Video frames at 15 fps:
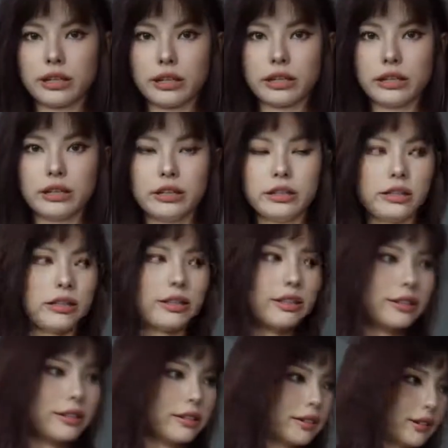耶。
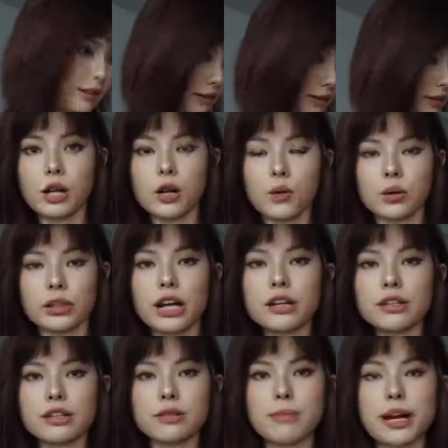我
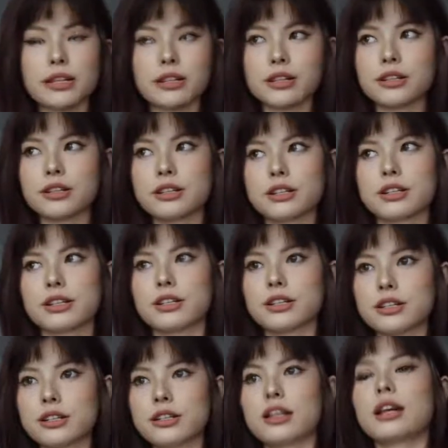当时买这个是其实
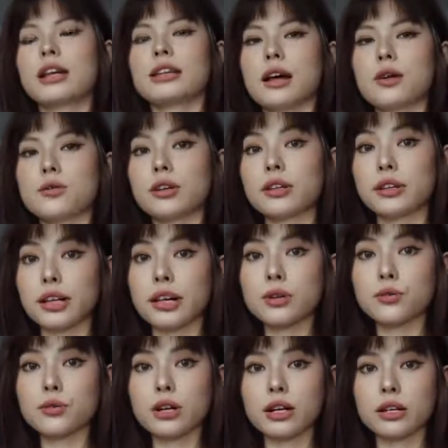是打算
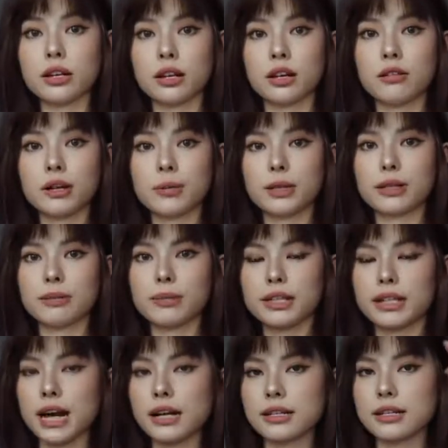单穿，然后外面
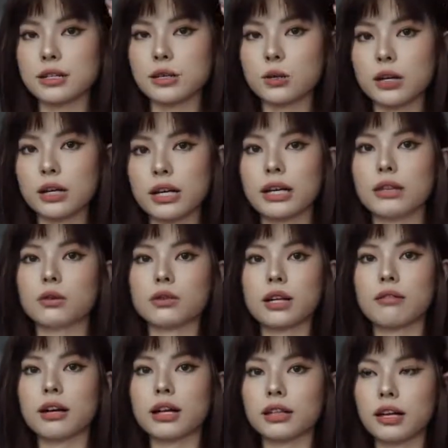加西装啊牛
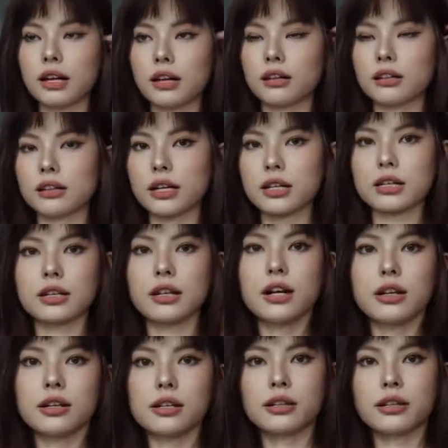仔外套的，但是
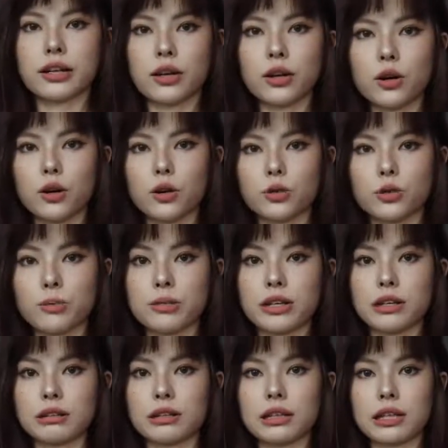这个领口就比
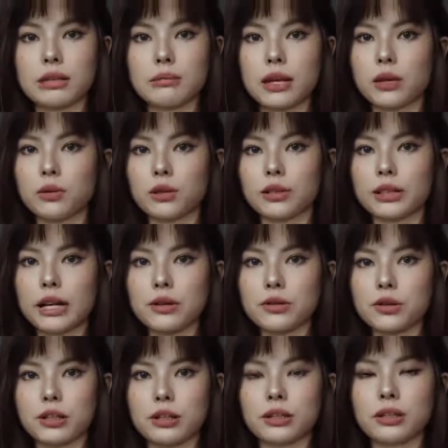较低嘛，如果单
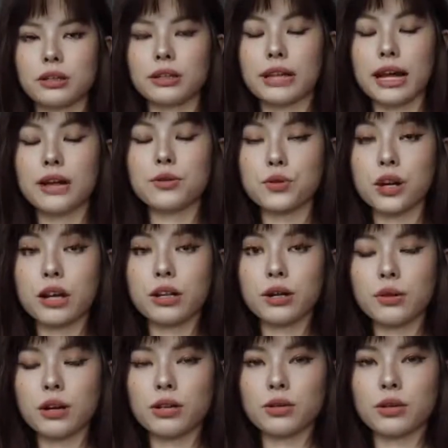穿单穿
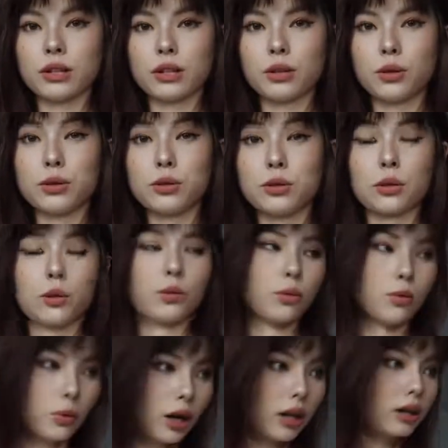的话就可能会走
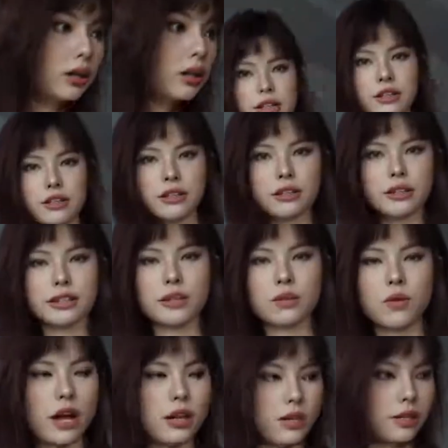光。但是这件我
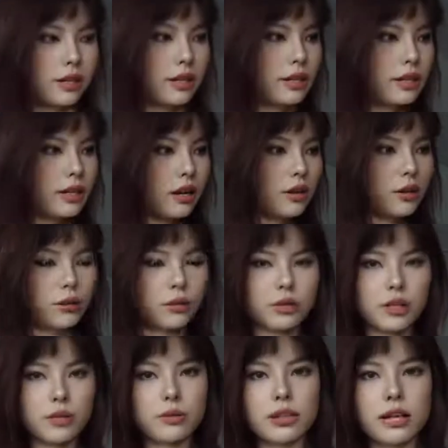还是挺想留
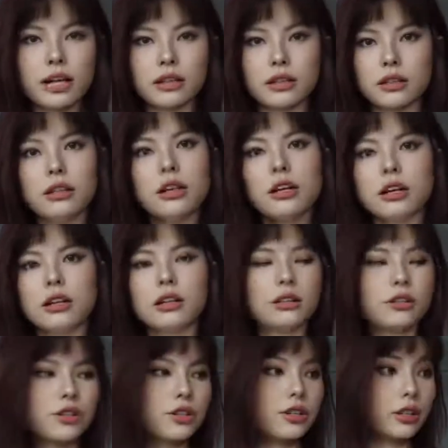的，因为它的
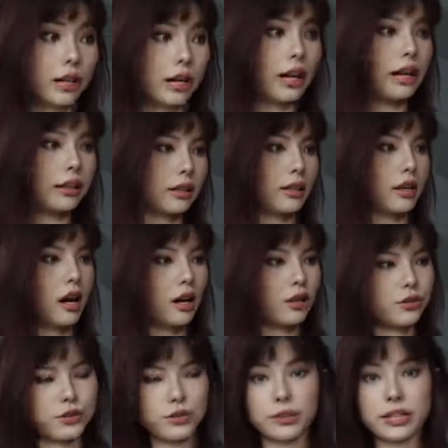呃质感还挺好，
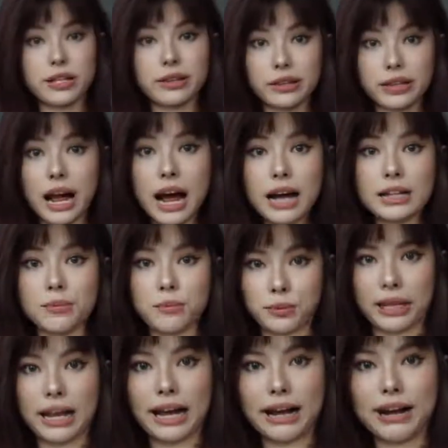只是我现在搭的不
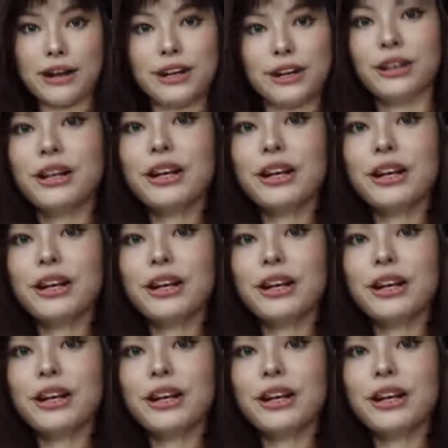太好。